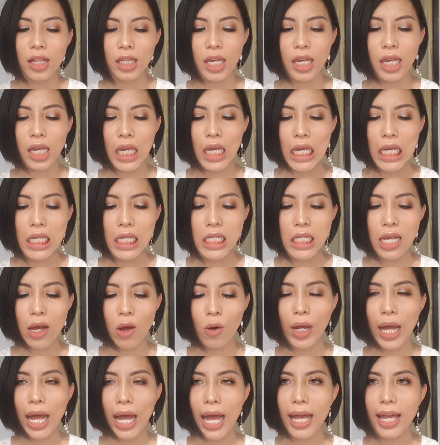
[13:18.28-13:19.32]
thì sau
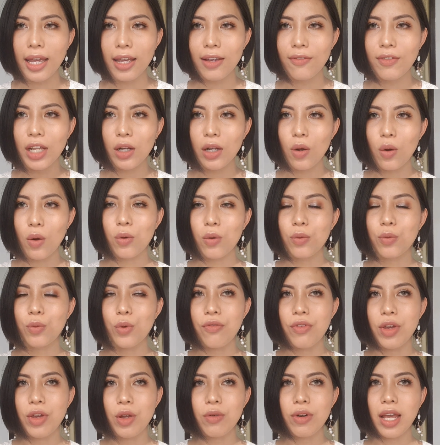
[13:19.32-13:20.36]
cái video
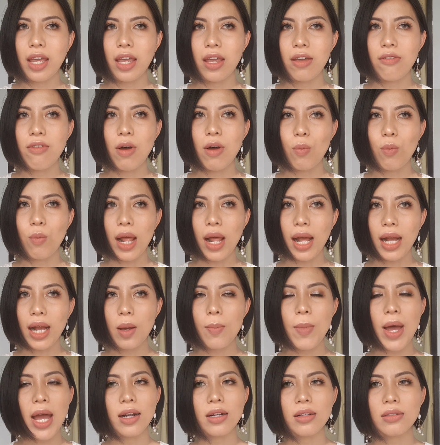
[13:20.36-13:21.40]
review này hy vọng là các
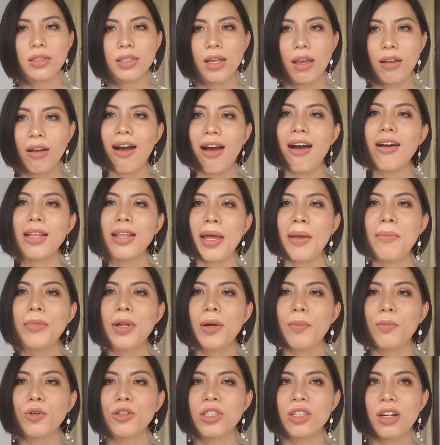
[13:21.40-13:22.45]
bạn sẽ có thêm
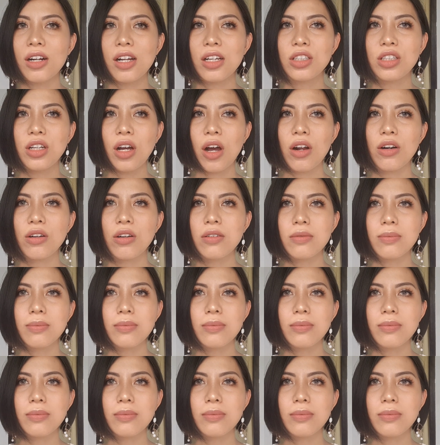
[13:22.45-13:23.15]
được một sự lựa chọn